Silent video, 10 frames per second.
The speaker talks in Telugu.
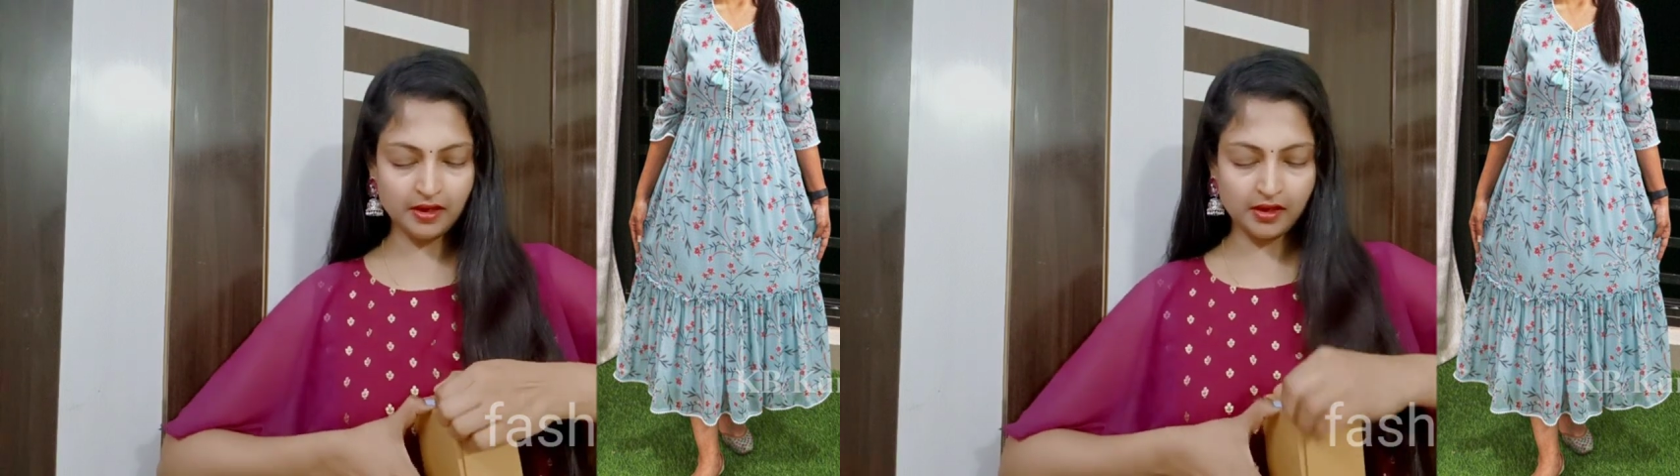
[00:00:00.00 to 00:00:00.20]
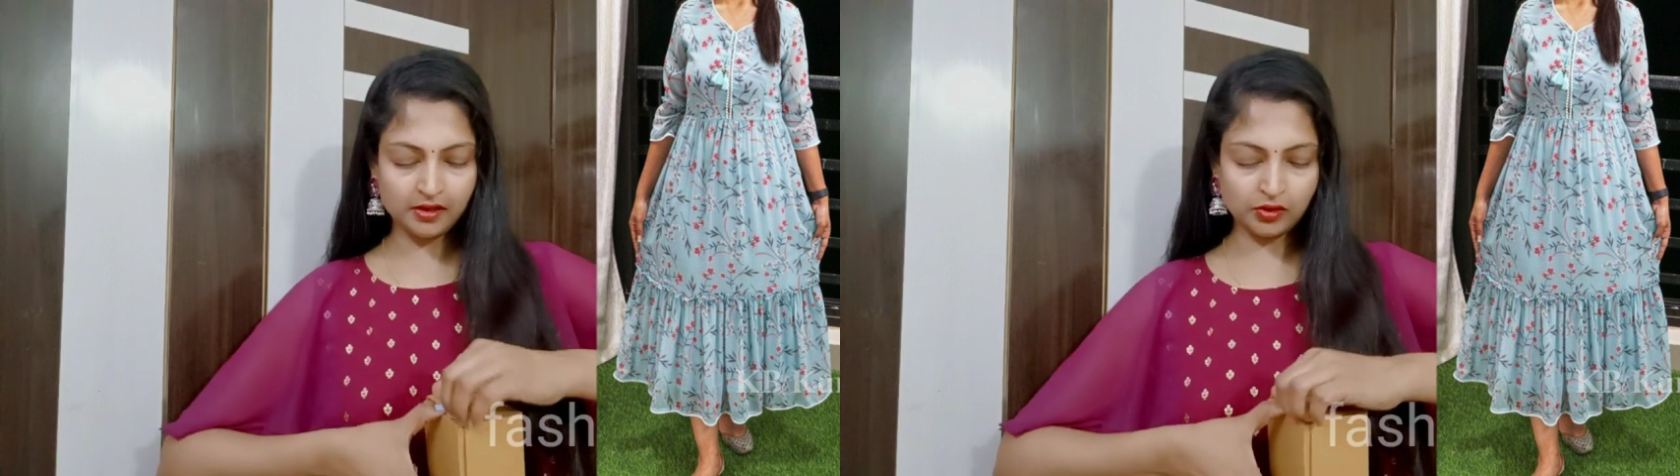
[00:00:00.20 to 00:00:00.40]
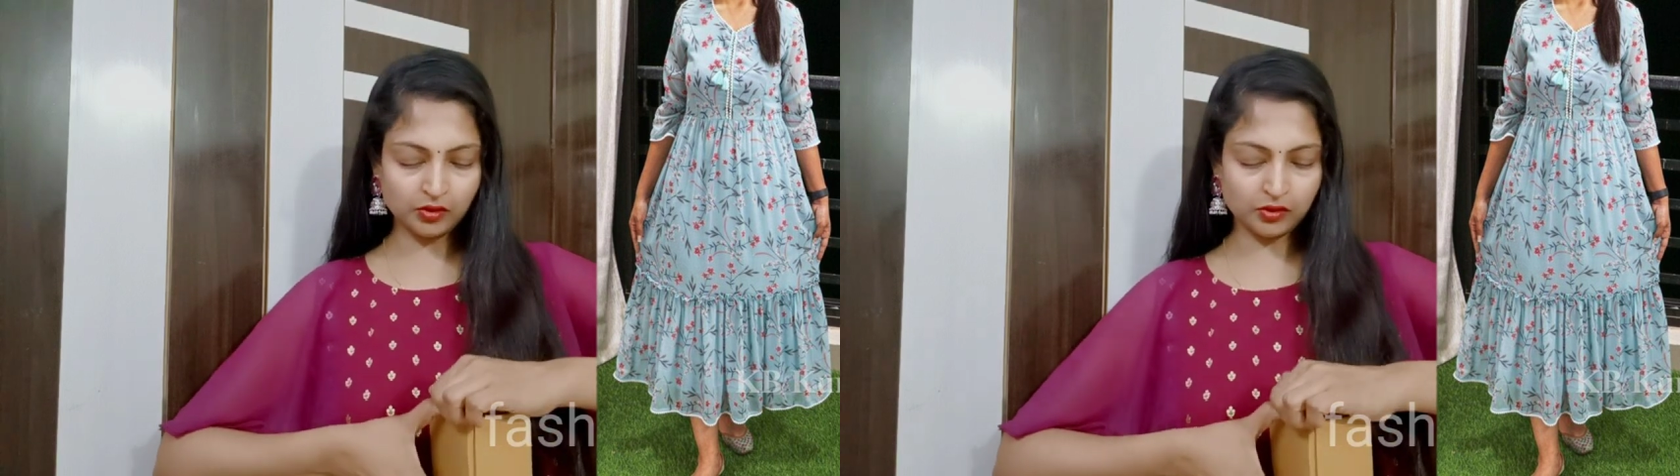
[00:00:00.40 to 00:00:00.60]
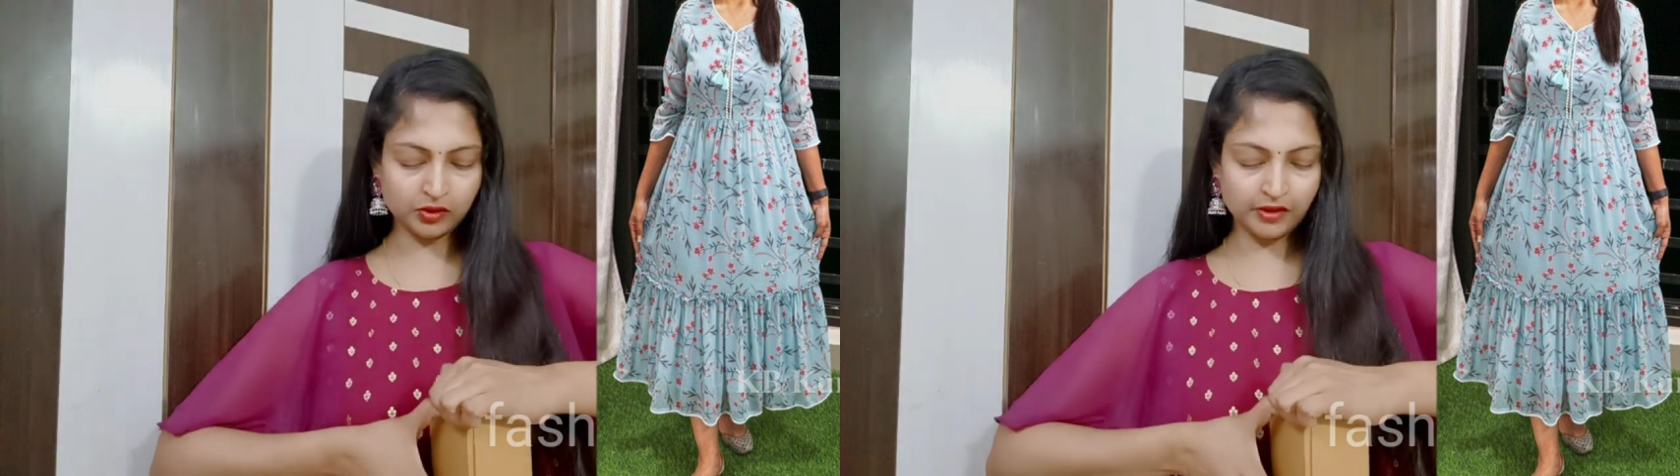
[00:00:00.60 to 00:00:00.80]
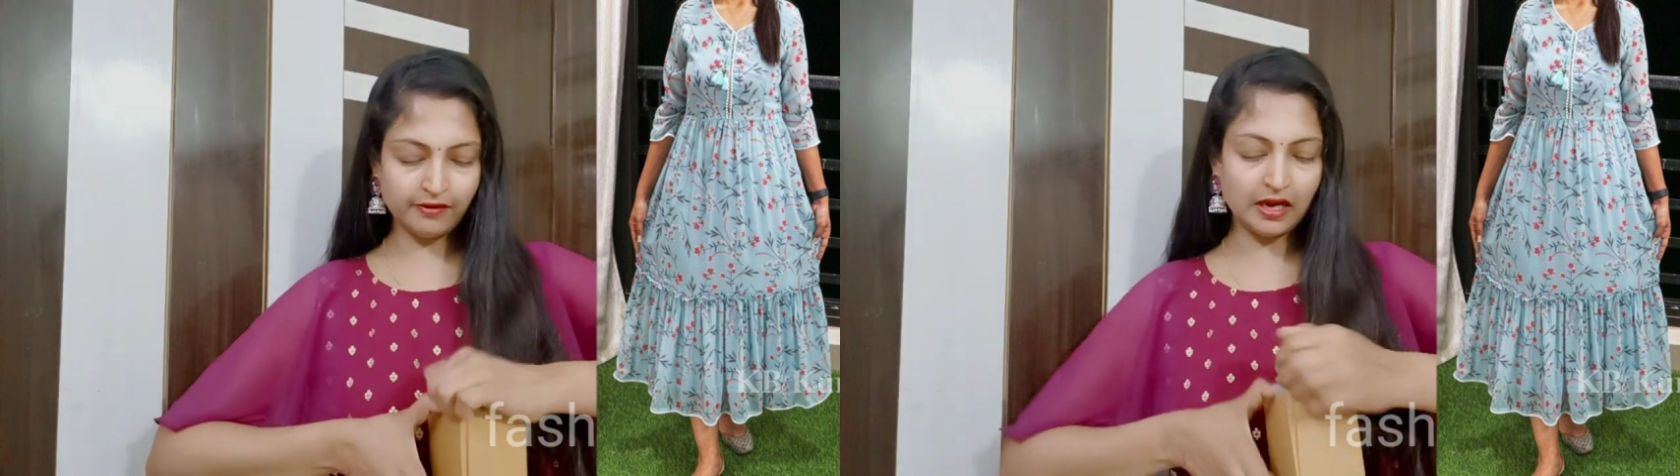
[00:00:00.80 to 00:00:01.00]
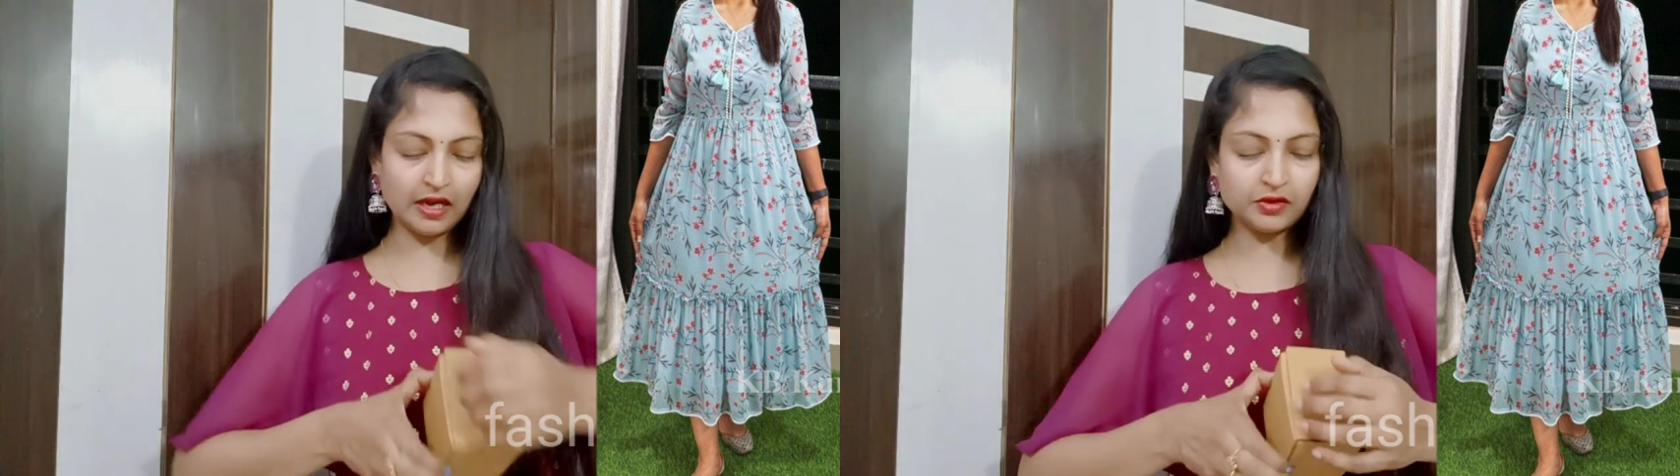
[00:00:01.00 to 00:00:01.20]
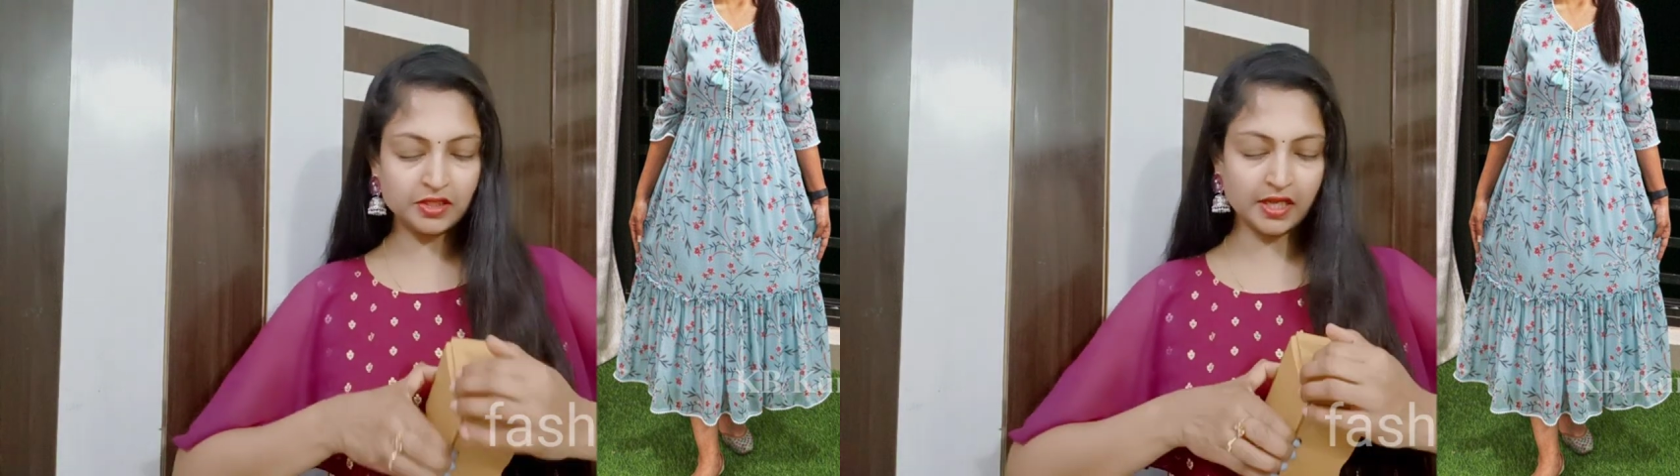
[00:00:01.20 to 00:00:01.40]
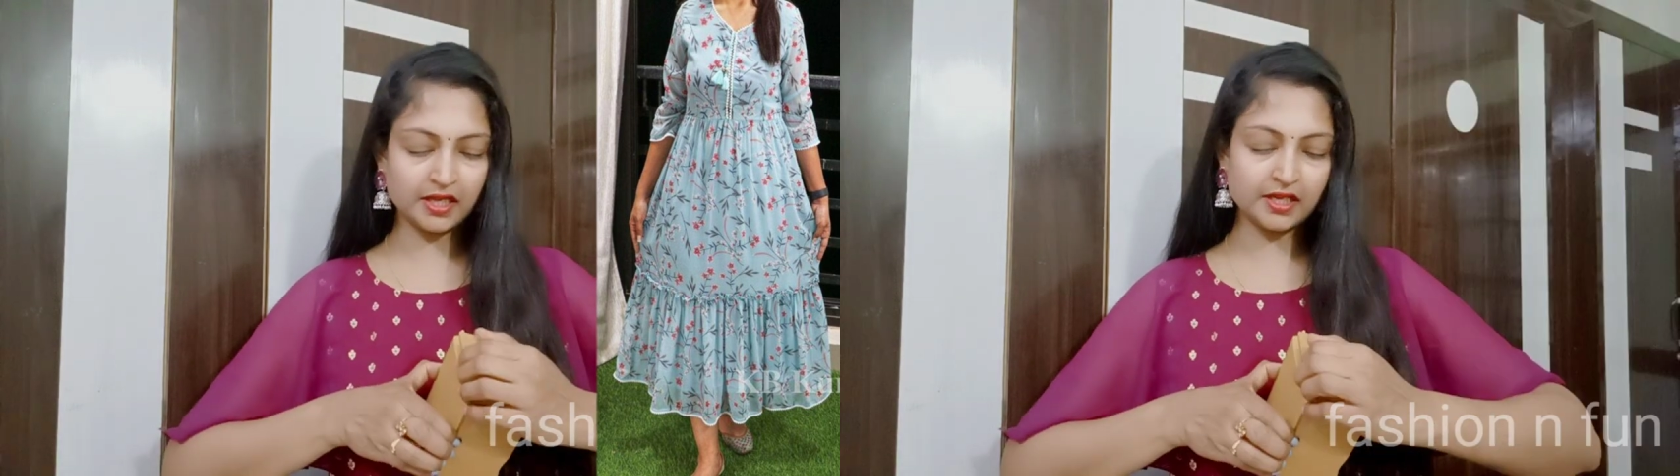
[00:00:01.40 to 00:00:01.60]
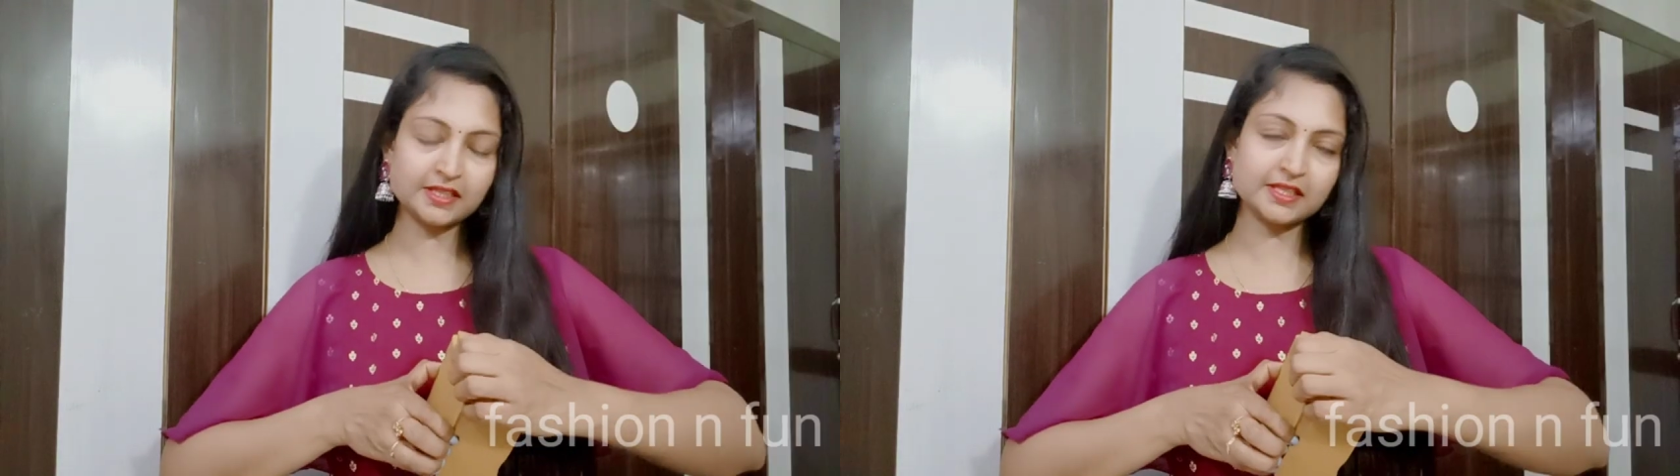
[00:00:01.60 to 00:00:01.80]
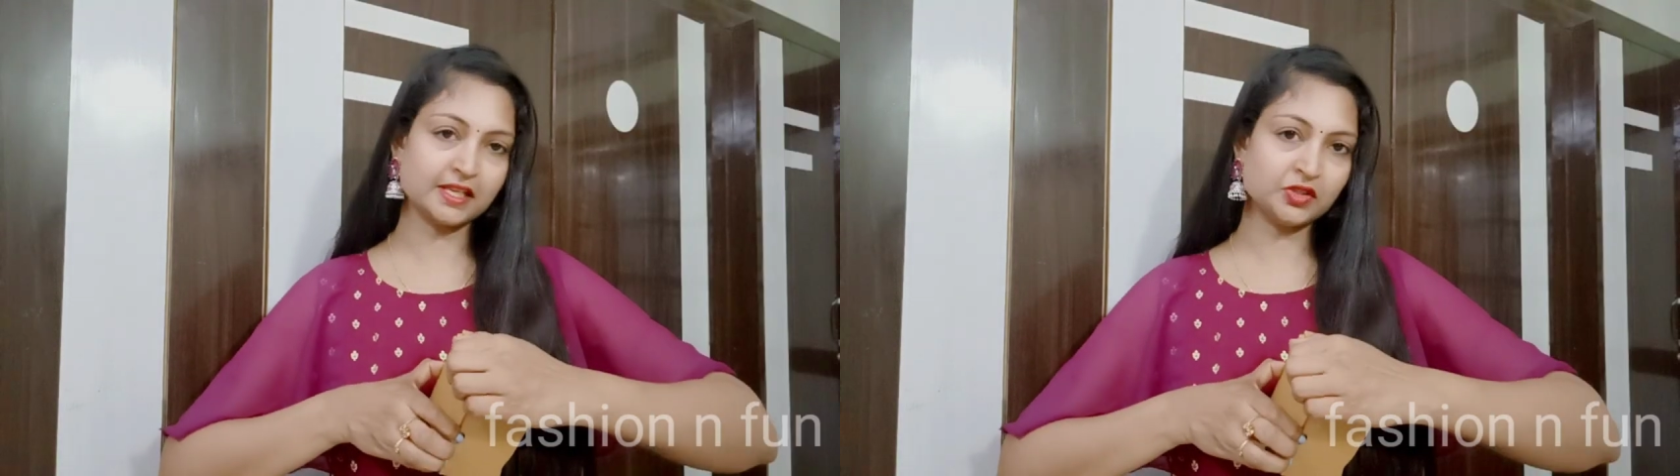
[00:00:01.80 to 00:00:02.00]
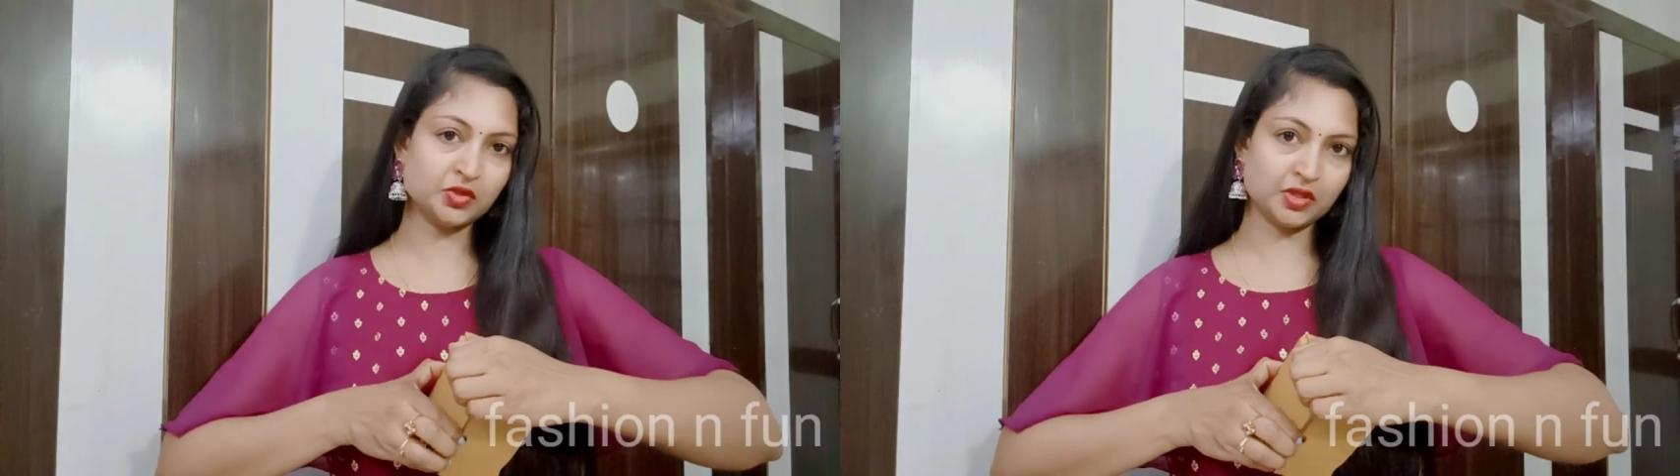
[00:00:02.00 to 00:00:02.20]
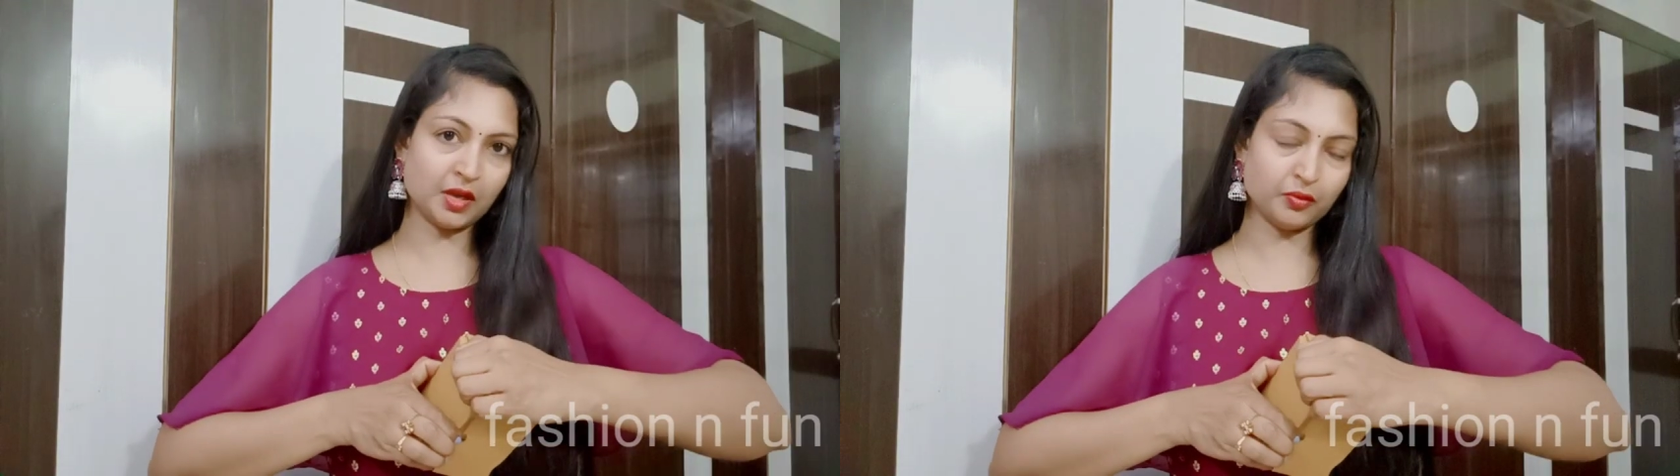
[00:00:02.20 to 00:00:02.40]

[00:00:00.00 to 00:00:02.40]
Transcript: సో ఇవి ఎలా వస్తాయి ఇయర్ రింగ్స్ అనేది చూద్దాము